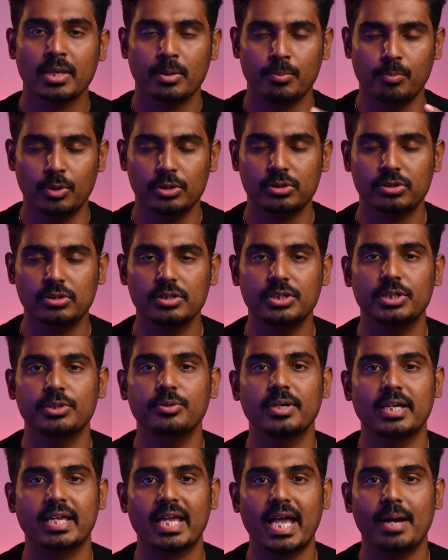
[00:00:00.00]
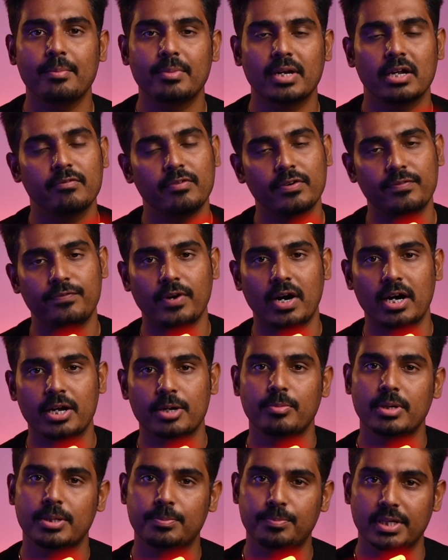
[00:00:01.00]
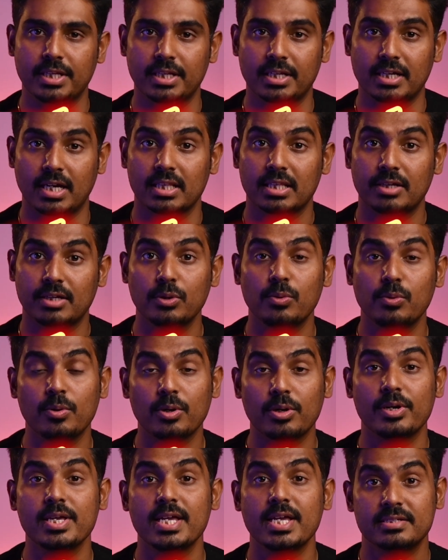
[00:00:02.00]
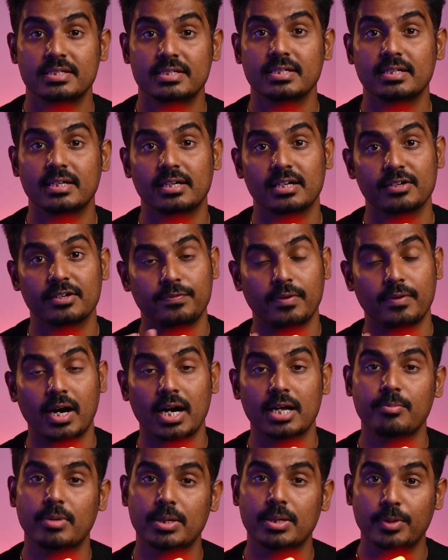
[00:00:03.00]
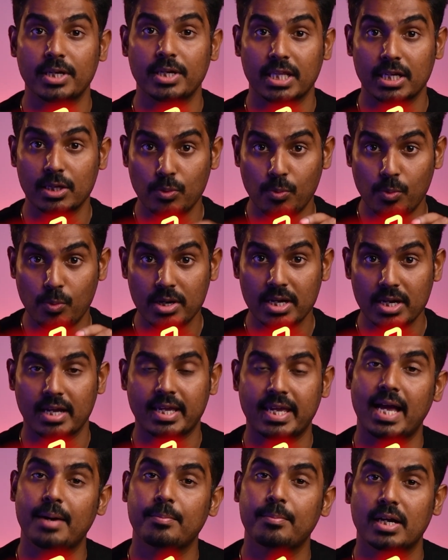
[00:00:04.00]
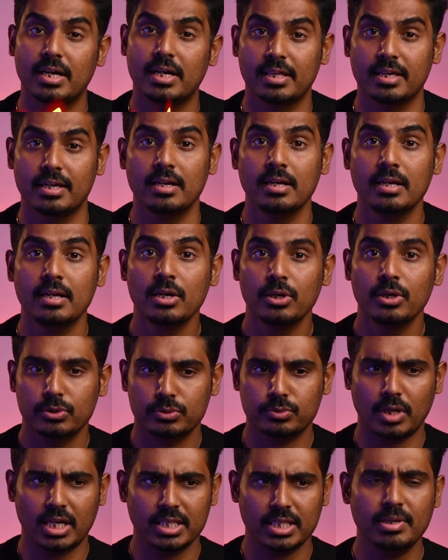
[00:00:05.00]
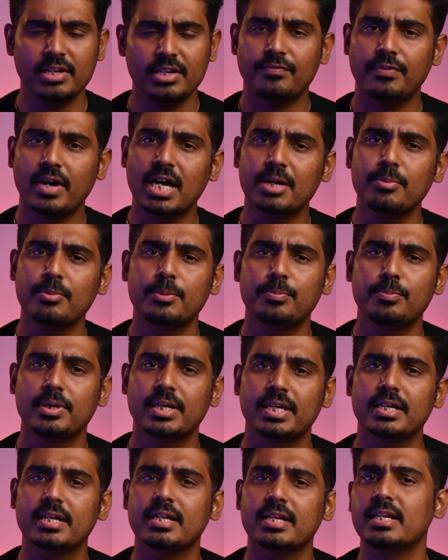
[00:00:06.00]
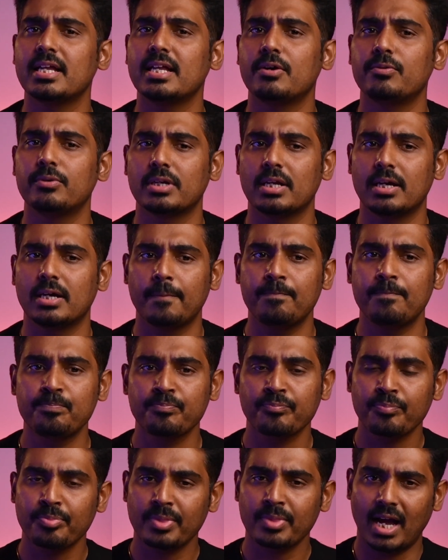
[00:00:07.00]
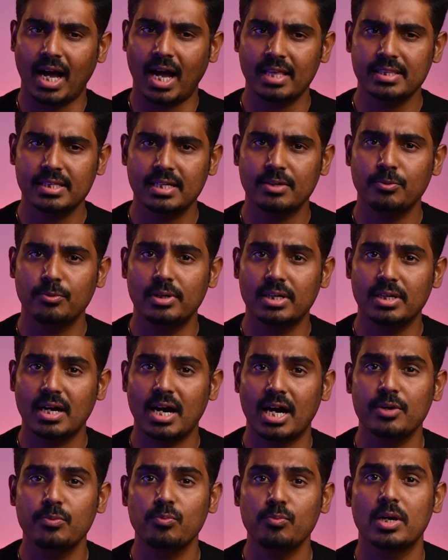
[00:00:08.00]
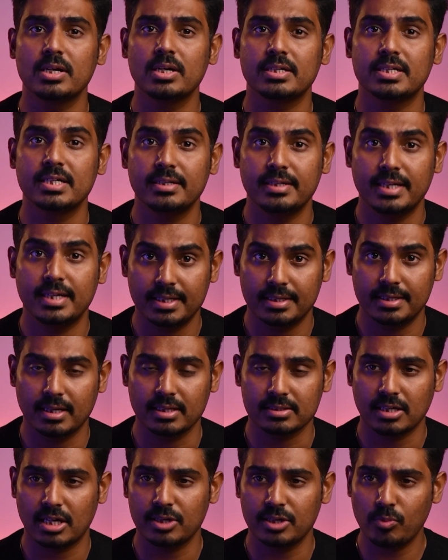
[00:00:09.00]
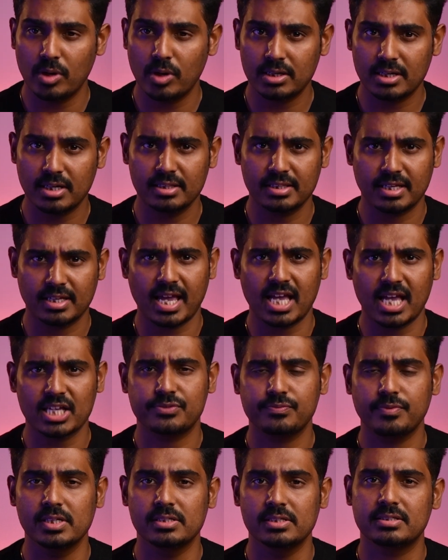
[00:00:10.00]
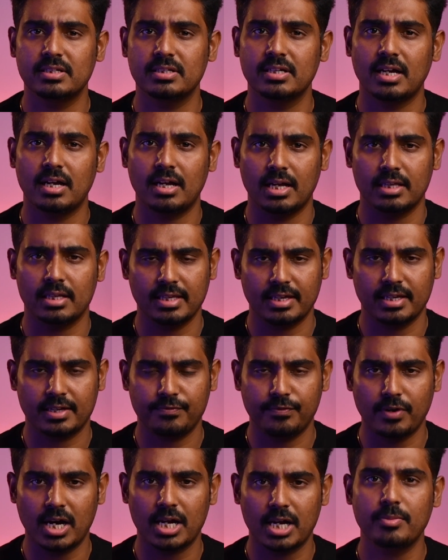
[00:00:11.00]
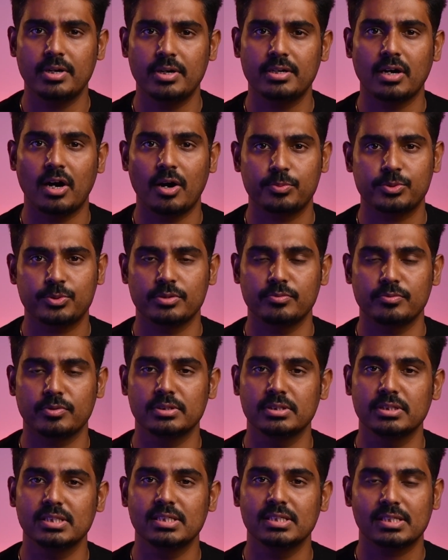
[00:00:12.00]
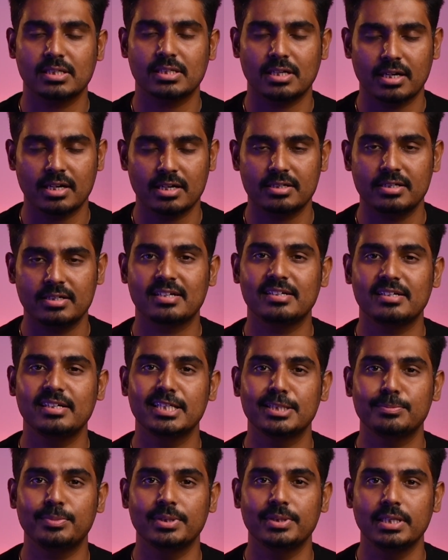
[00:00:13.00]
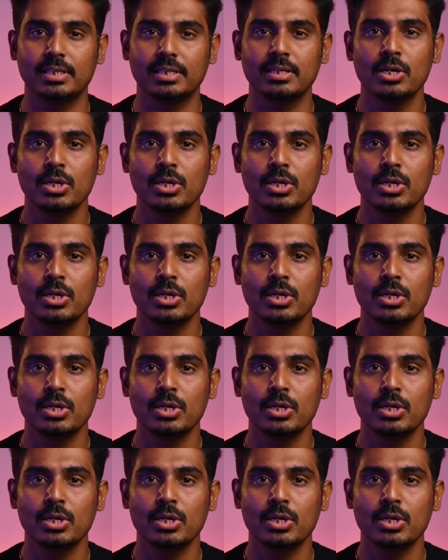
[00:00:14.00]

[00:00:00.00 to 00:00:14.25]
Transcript: மொத்தத்தையும் கேமராவை ஃபார்மட் பண்ணிடுங்க அதாவது உங்களோட எஸ்டி கார்டை ஃபார்மட் பண்ணிக்கணும் உங்கள் கேமராலேயே ஸோ அது மாதிரி ஃபார்மட் பண்ணிட்டீங்கன்னா என்ன ஆகும்னா அதில் உள்ள அன்வான்ட் டேட்டாஸ் அன்வான்ட் இந்த கேஷ் ஃபைல்ஸ்லாம் அந்த ஃபார்மட் ஆப்ஷன் வந்து கரெக்டாக கிளியர் பண்ணி